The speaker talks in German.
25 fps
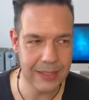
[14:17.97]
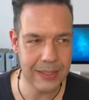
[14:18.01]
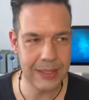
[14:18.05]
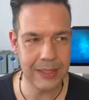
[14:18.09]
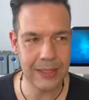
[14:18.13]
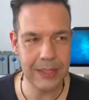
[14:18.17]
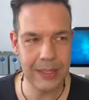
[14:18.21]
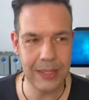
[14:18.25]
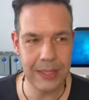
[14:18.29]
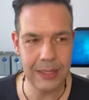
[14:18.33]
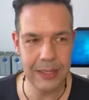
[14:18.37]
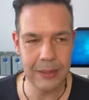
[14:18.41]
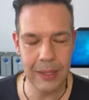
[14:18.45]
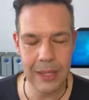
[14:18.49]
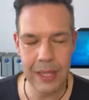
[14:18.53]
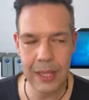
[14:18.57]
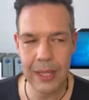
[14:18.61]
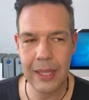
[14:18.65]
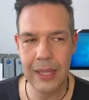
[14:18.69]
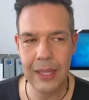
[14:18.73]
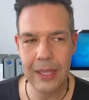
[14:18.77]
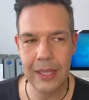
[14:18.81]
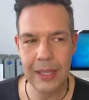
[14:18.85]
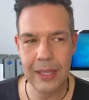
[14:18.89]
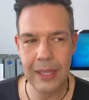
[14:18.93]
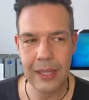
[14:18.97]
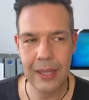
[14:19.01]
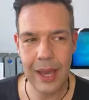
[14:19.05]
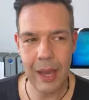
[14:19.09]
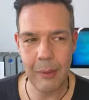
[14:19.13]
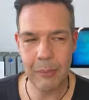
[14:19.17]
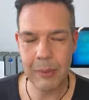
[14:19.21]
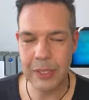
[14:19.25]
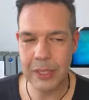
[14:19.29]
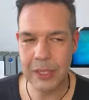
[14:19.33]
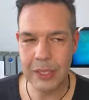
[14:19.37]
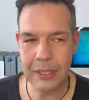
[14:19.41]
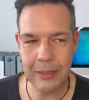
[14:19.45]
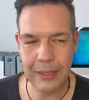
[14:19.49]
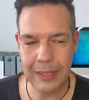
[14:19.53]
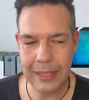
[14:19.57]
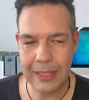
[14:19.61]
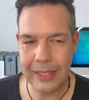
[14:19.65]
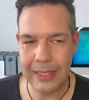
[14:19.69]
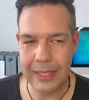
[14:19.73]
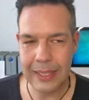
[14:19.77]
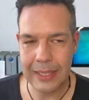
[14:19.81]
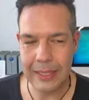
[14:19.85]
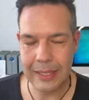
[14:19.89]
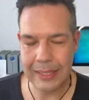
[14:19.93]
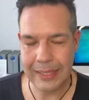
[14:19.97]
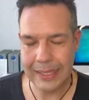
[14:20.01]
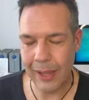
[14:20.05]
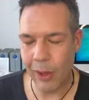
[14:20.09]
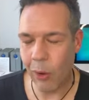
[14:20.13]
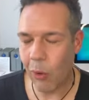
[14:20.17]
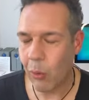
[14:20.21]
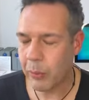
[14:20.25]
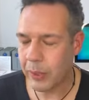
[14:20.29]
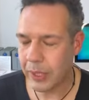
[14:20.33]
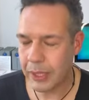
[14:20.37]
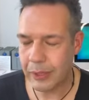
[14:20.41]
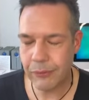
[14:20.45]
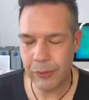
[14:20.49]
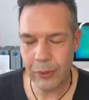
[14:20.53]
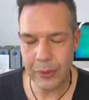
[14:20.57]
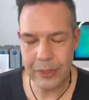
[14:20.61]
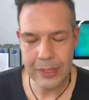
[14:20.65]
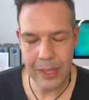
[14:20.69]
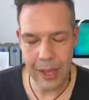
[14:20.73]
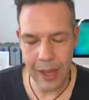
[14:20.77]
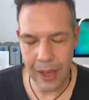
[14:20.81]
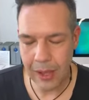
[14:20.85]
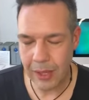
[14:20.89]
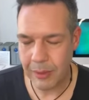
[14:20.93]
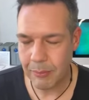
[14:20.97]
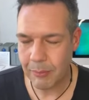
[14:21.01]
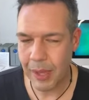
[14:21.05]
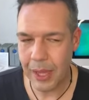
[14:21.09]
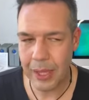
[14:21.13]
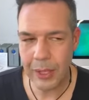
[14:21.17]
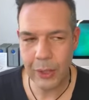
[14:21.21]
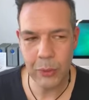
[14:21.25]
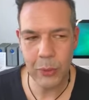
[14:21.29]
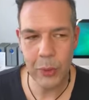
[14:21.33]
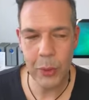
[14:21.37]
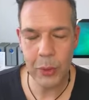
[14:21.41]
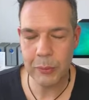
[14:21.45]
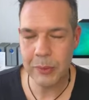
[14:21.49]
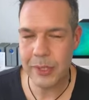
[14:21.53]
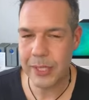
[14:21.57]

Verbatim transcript: Die habe ich, glaube ich, vor Jahren mal gehört.